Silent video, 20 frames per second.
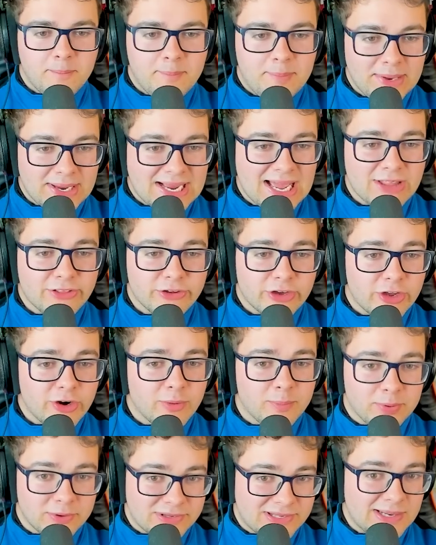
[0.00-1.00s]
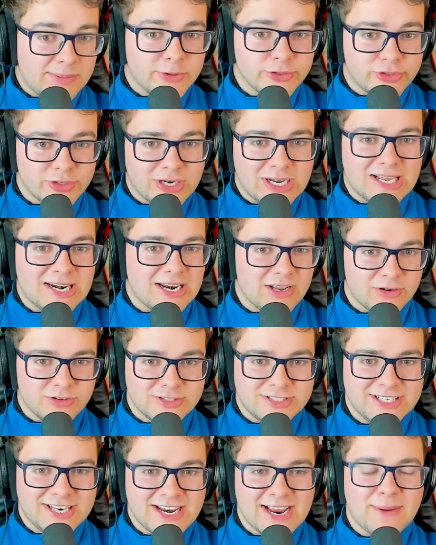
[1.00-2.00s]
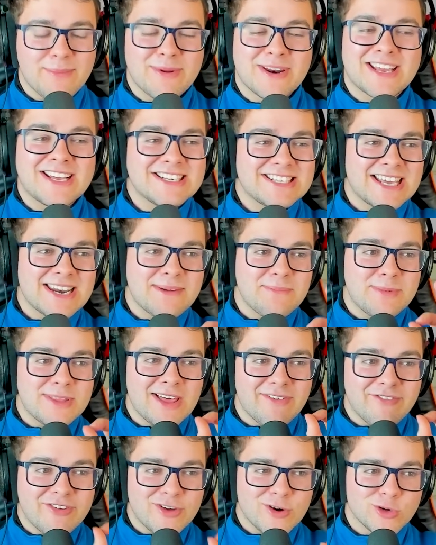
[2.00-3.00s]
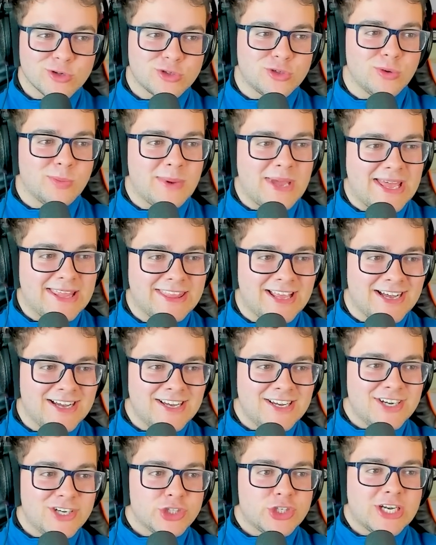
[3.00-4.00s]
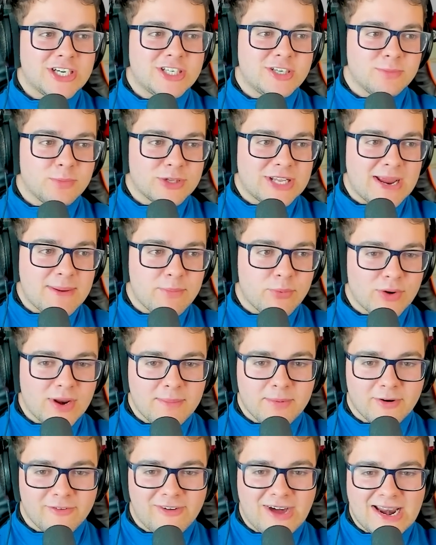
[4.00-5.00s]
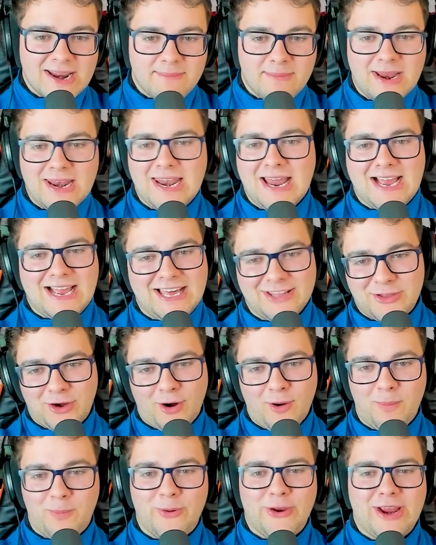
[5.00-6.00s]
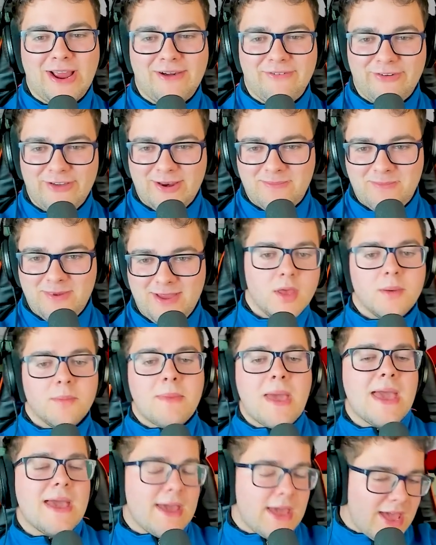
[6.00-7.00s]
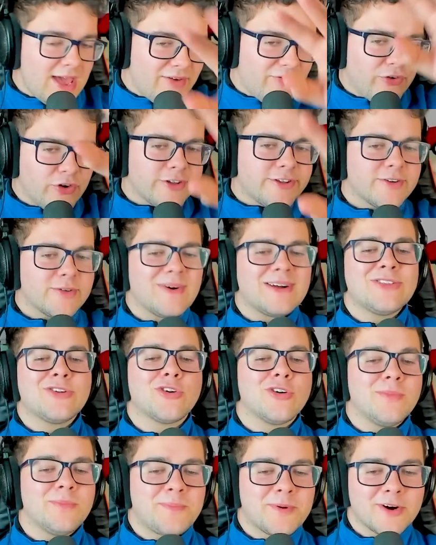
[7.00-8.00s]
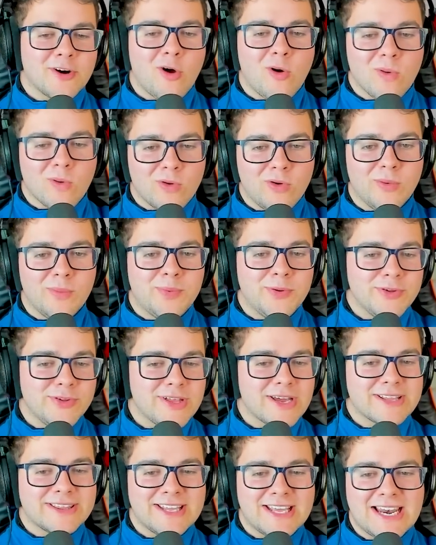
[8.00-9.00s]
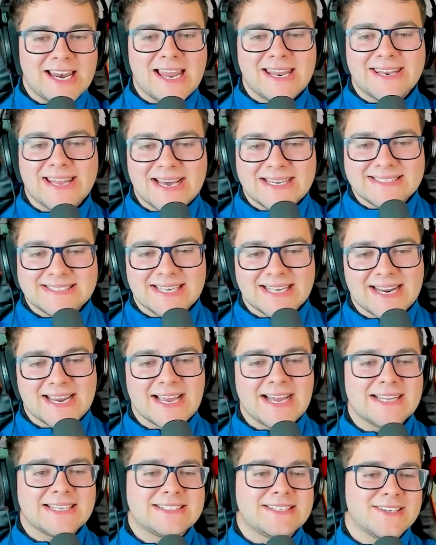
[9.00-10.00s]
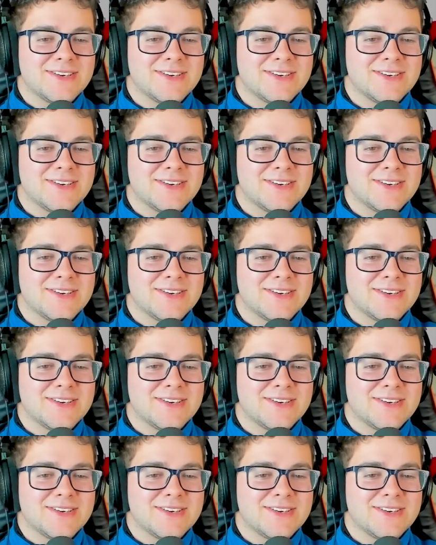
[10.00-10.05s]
Peccato che non possiamo giocarla così raga Perché sarebbe davvero stupenda cioè ci potrei pure provare ma lagga troppo raga fermi Beh eh, forse quando comprerò un computer della NASA ragazzi